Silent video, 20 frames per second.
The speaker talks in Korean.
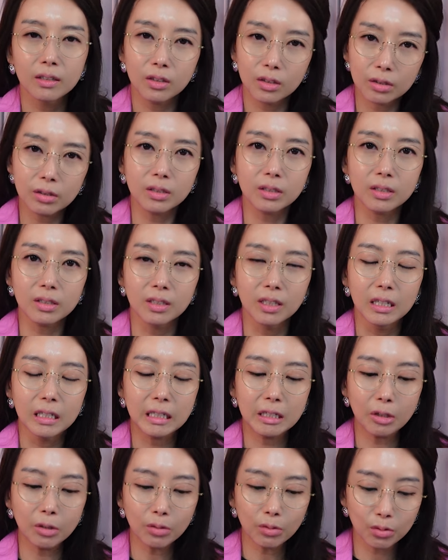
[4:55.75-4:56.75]
뜻을
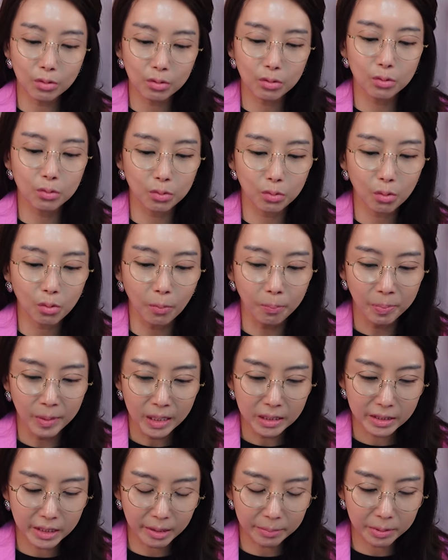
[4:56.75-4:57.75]
이런 뜻으로
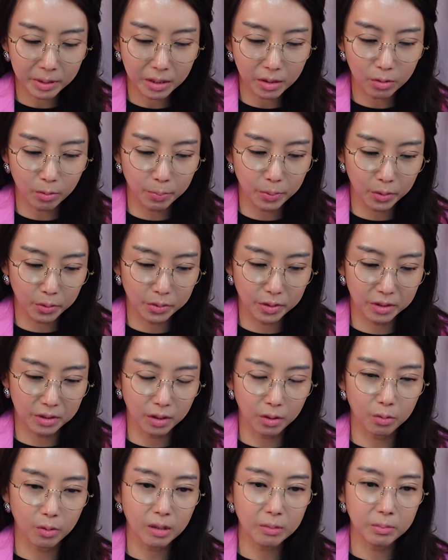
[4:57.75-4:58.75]
셉이라고
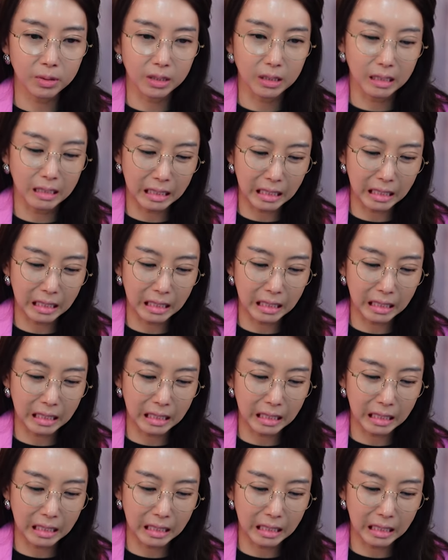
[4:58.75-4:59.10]
표현했다고 합니다.